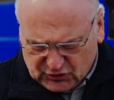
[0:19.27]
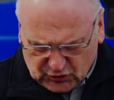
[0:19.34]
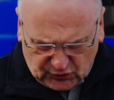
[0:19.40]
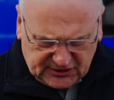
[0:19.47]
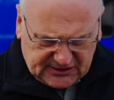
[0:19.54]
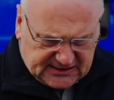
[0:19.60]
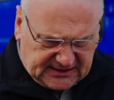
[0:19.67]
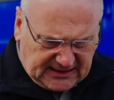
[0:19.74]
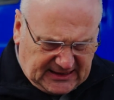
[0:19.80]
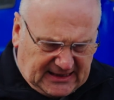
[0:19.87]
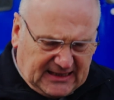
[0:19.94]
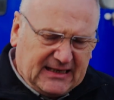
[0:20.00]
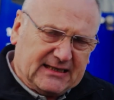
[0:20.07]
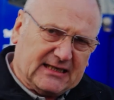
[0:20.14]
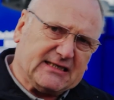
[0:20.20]
So ist
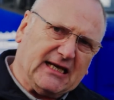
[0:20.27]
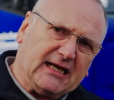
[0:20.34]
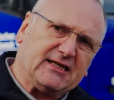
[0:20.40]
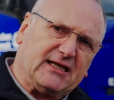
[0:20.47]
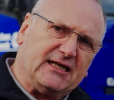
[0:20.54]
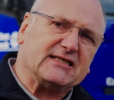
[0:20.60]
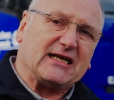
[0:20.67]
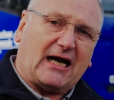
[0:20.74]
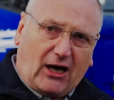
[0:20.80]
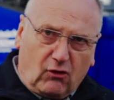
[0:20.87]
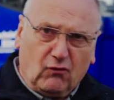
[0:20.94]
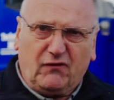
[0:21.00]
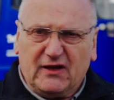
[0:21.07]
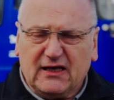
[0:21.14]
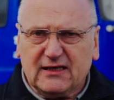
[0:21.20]
das Heck deines
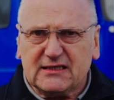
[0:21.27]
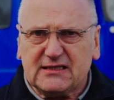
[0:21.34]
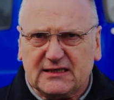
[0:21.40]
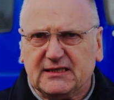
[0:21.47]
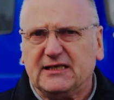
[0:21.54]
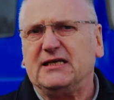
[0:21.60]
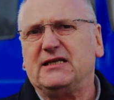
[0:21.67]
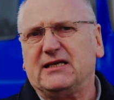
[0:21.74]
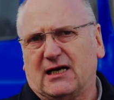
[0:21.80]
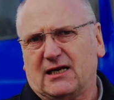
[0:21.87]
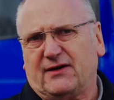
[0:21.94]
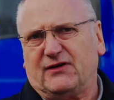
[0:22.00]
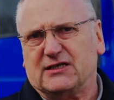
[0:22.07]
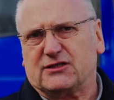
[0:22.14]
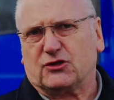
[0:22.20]
Aufliegers in
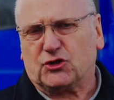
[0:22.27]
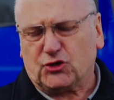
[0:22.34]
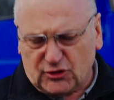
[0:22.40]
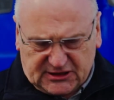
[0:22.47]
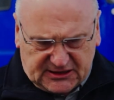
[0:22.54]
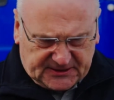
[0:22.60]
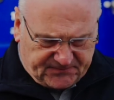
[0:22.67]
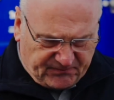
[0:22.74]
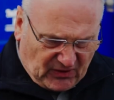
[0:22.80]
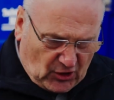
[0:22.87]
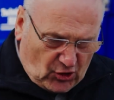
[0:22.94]
idealer Weise geschützt.